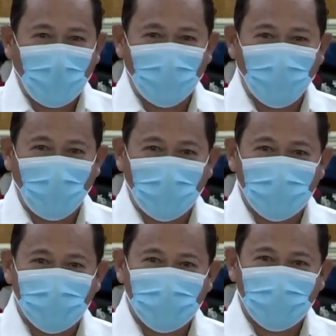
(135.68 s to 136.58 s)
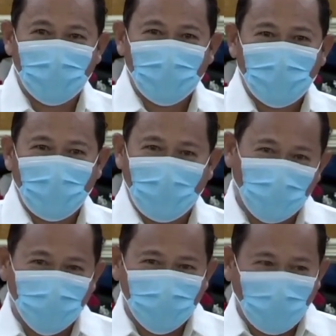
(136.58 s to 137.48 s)
ang uban uh,
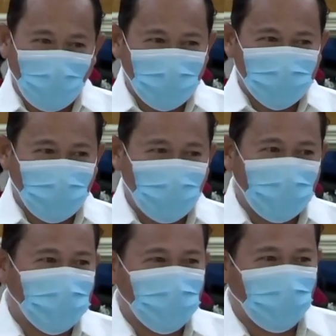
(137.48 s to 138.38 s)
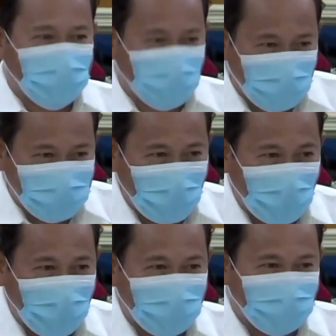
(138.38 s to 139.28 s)
gusto na lang sila dito pastor
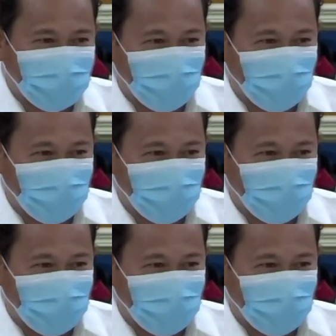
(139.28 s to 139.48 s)
sa